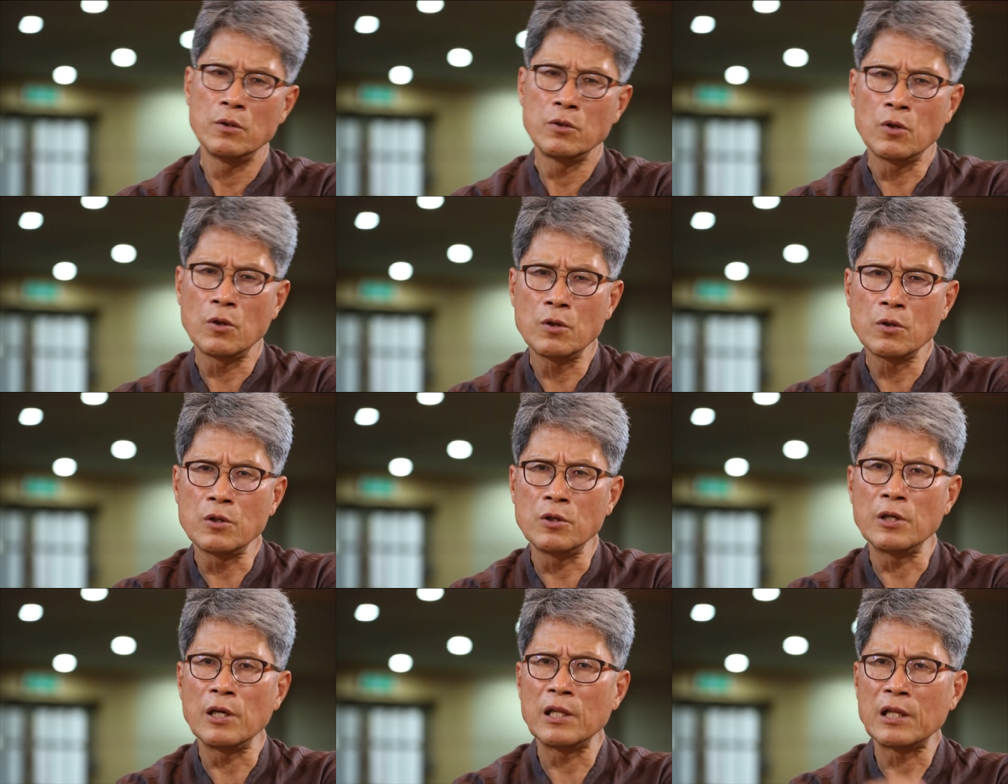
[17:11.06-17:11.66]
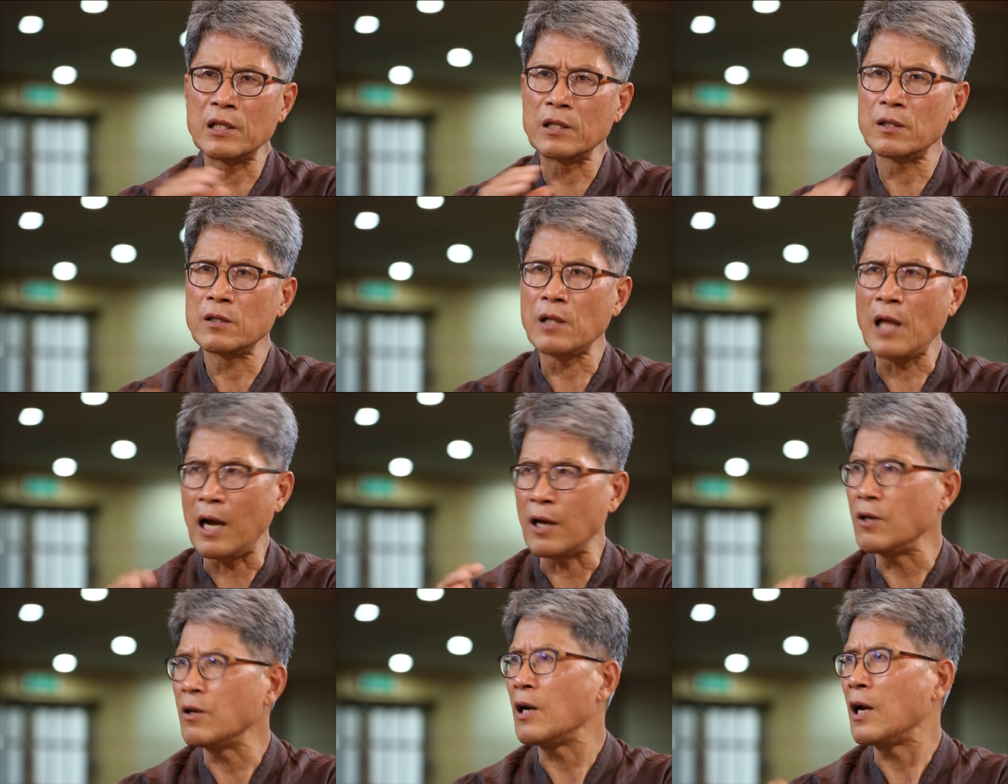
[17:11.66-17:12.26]
저는 그게
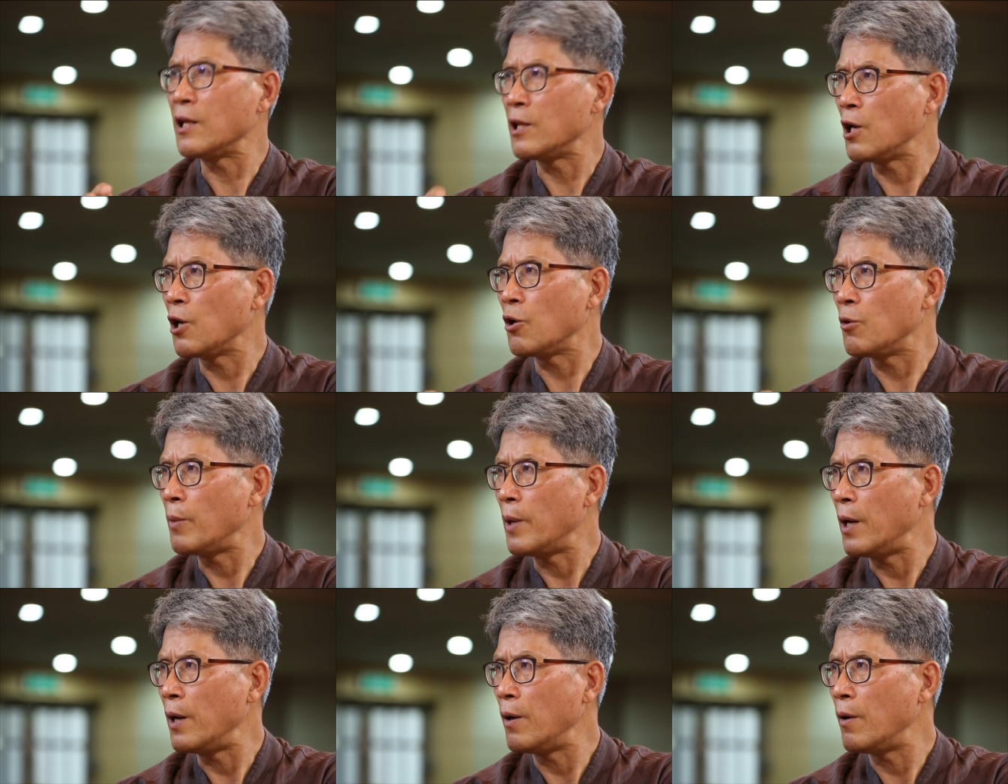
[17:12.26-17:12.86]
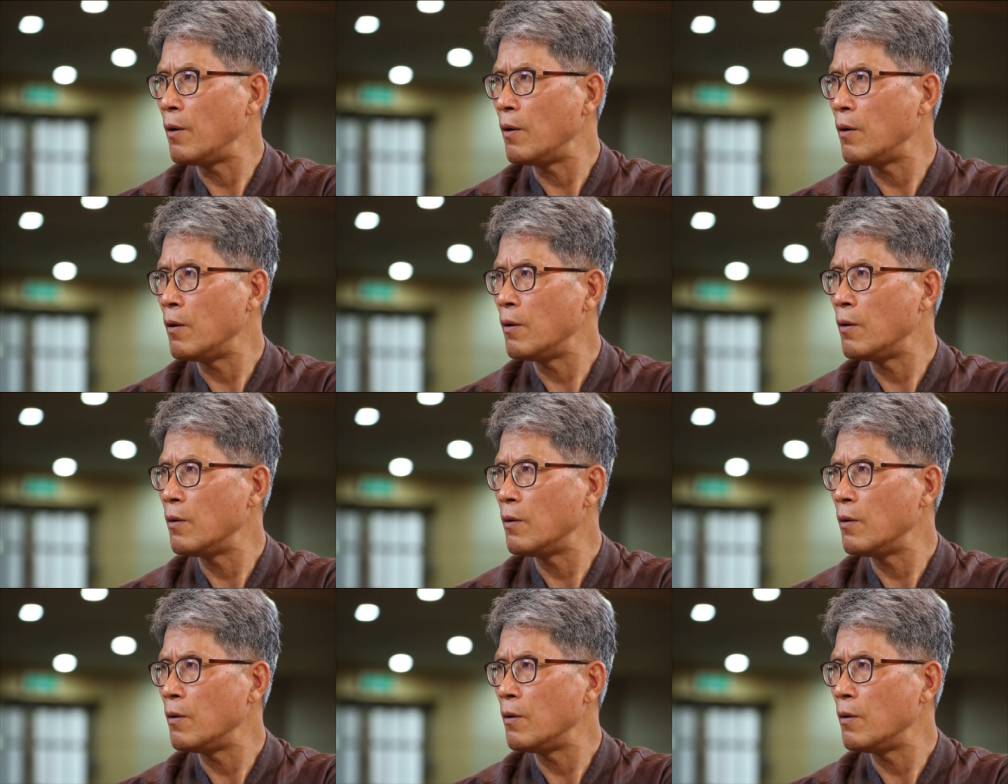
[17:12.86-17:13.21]
당연하다고 봐요.